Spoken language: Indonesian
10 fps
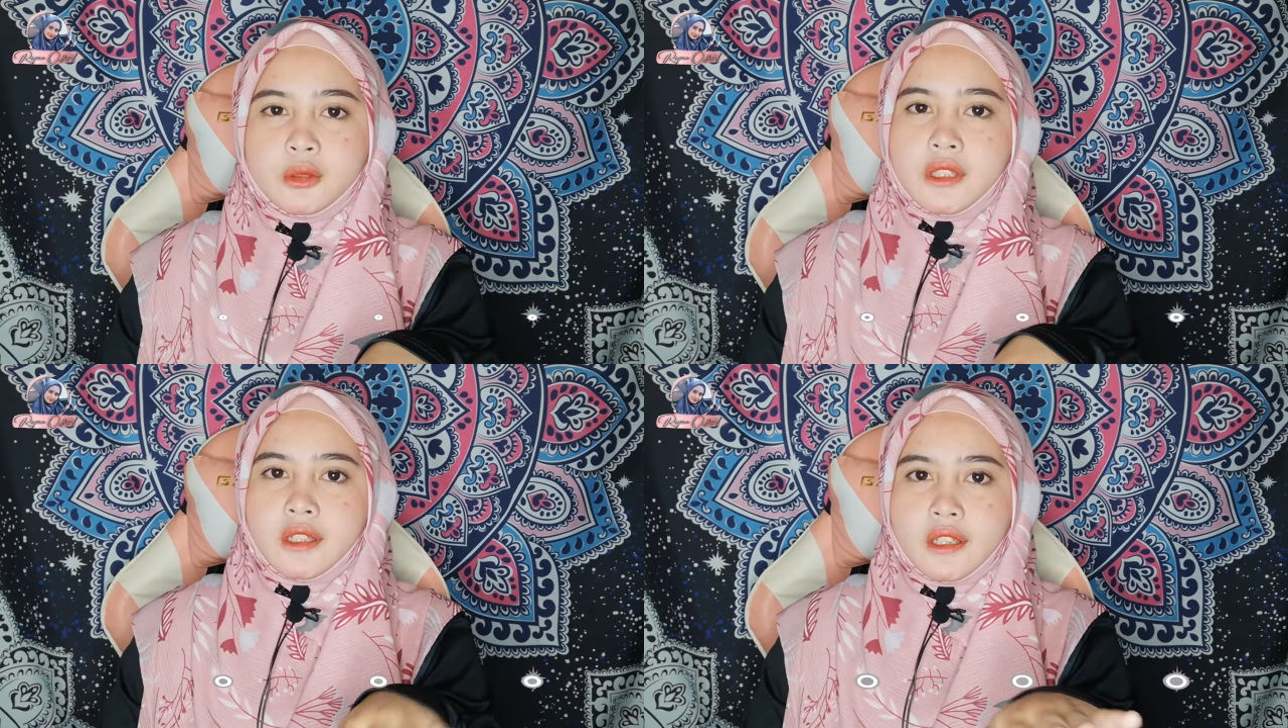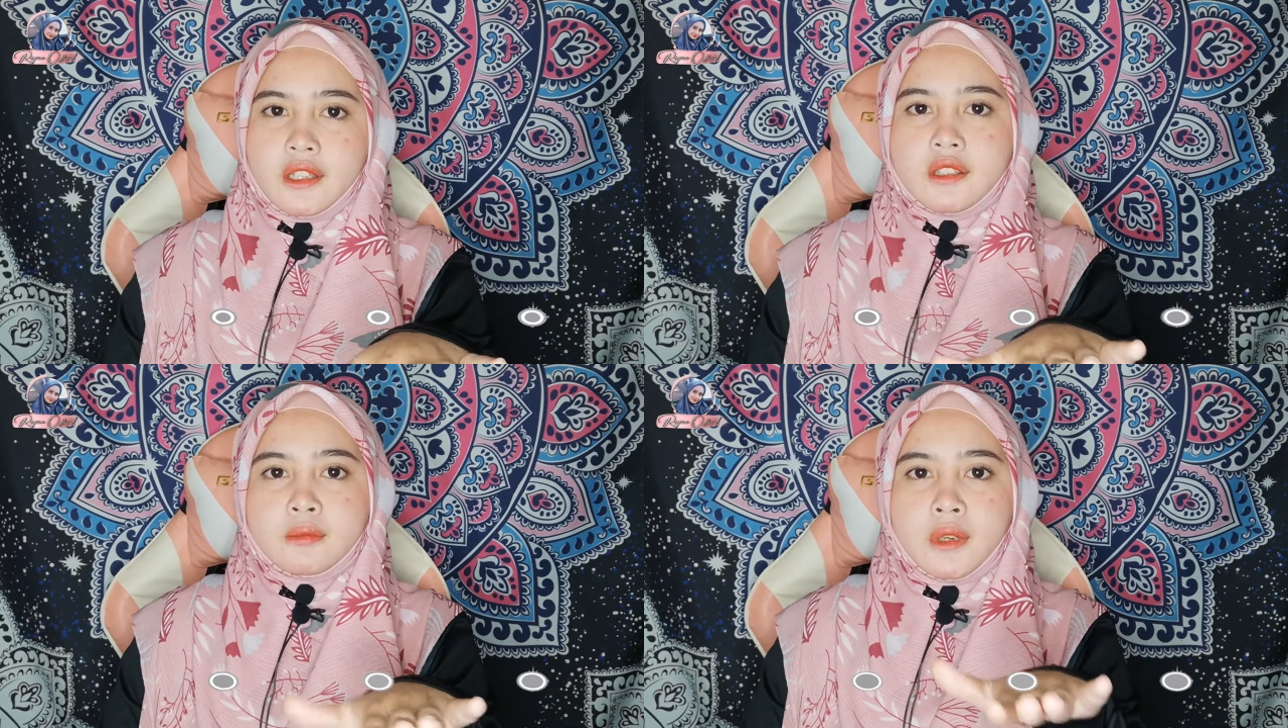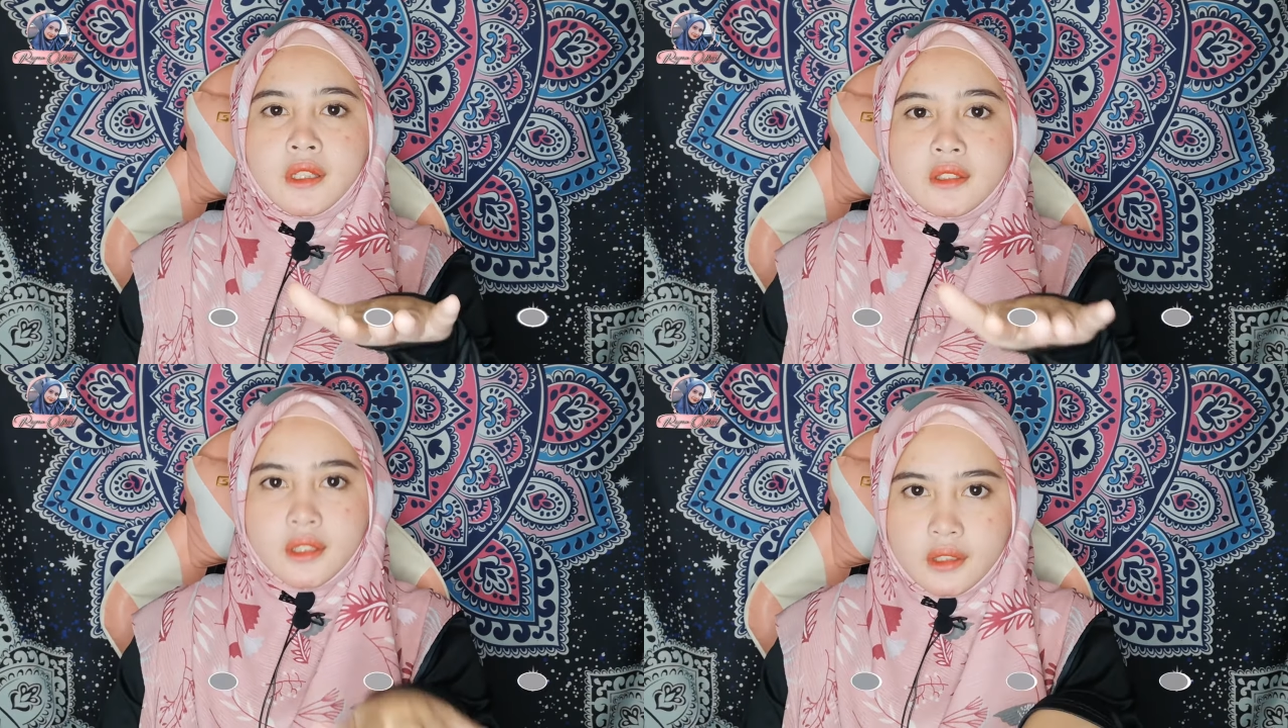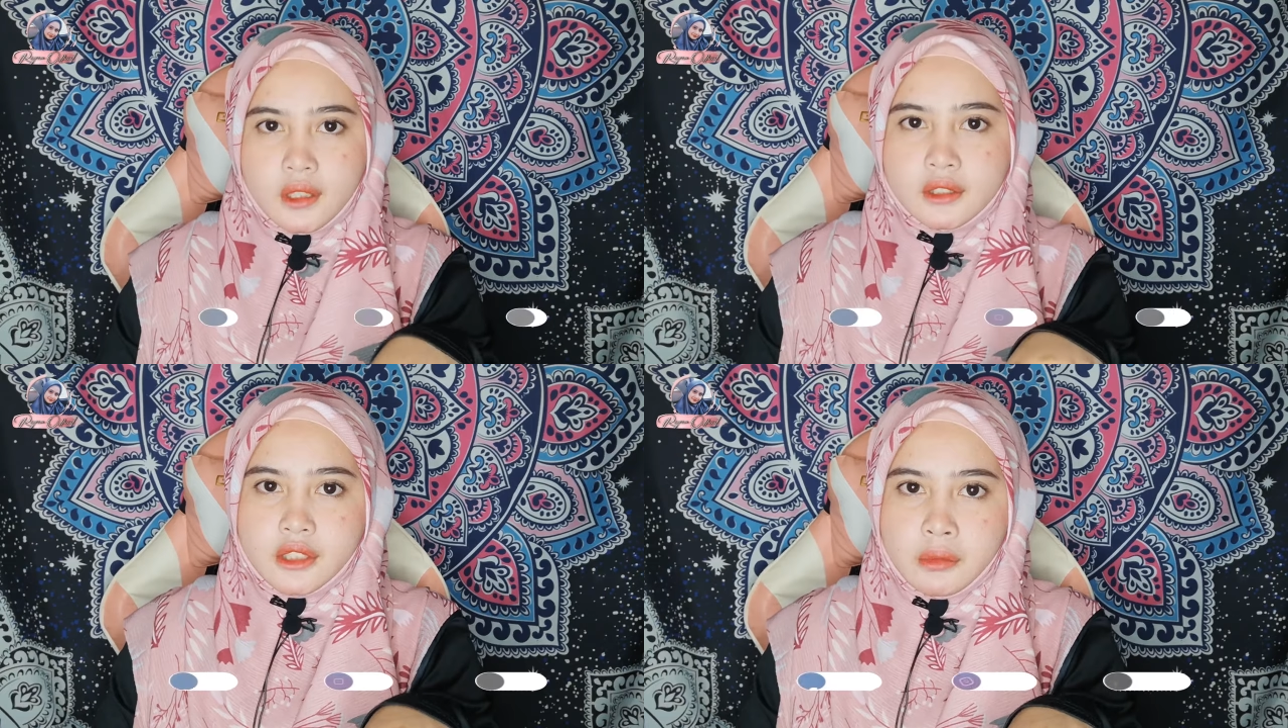itu dia guys, Masjid
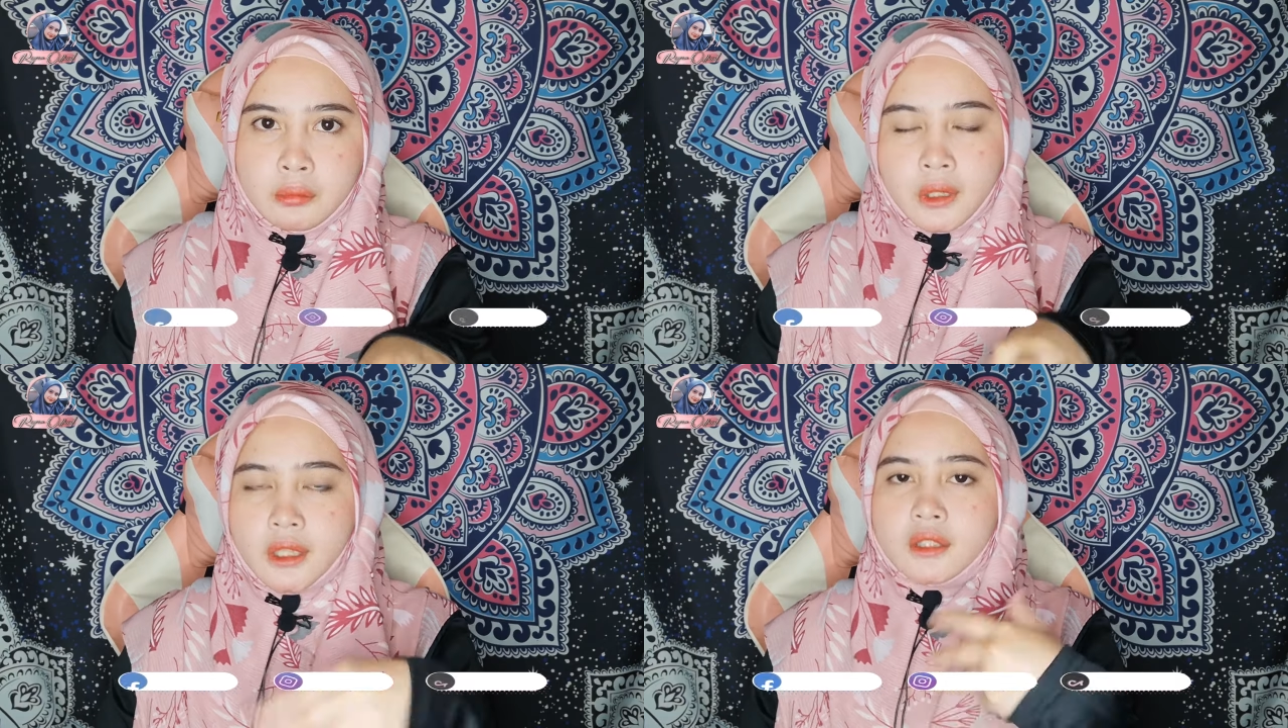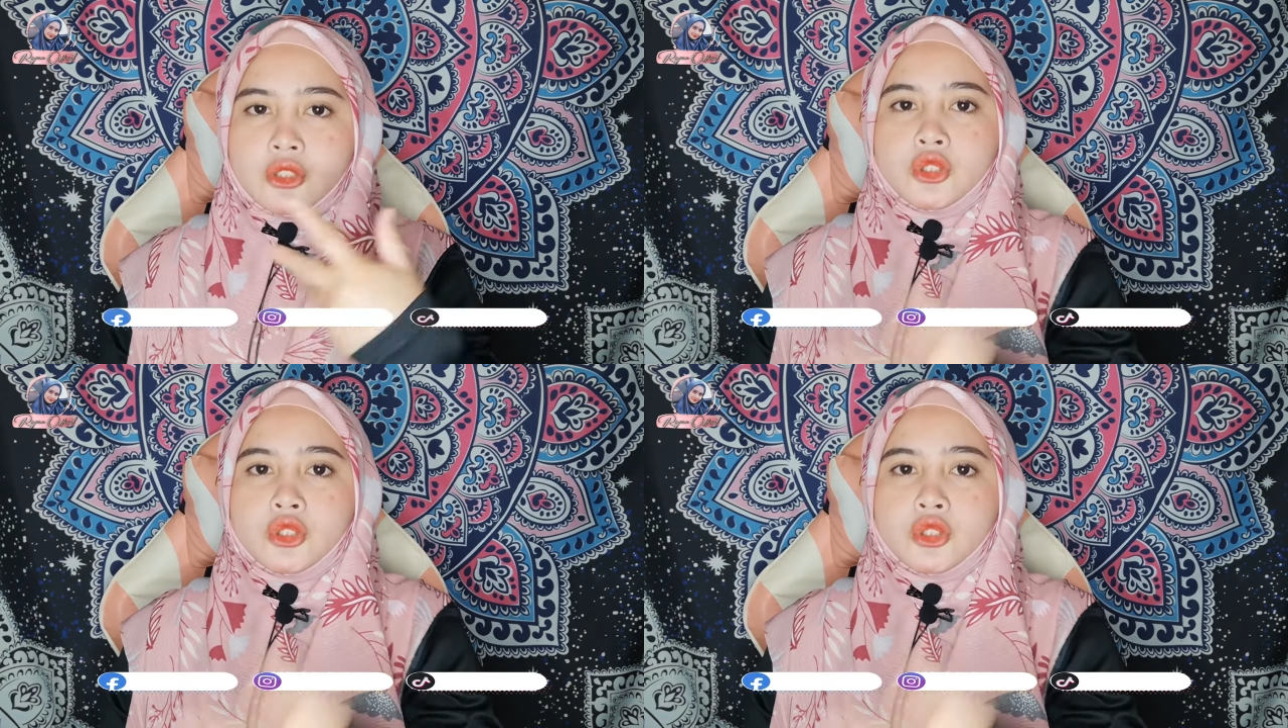Al-Jabbar atau